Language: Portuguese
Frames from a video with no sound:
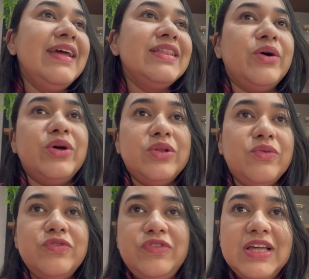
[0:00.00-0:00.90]
Então eu
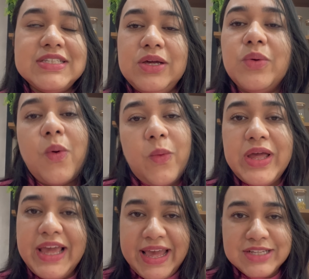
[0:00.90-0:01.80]
não vi, assim, com
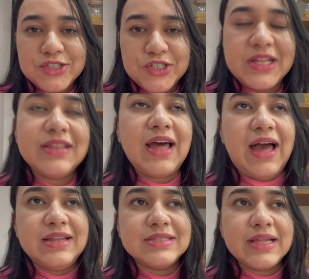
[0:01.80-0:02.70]
riqueza de
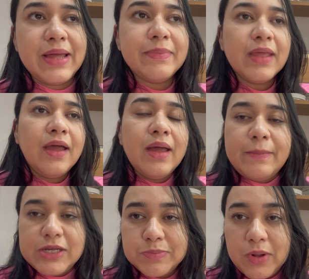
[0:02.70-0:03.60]
detalhes, né?
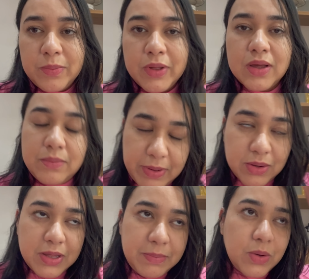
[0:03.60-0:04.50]
Mas pelo,
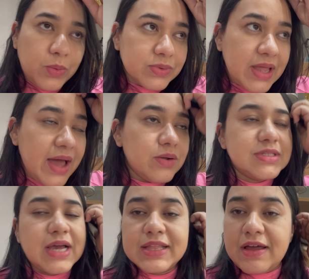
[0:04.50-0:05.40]
pelo que me contaram, o
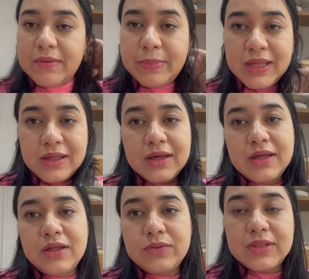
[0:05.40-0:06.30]
Isaac tava brincando e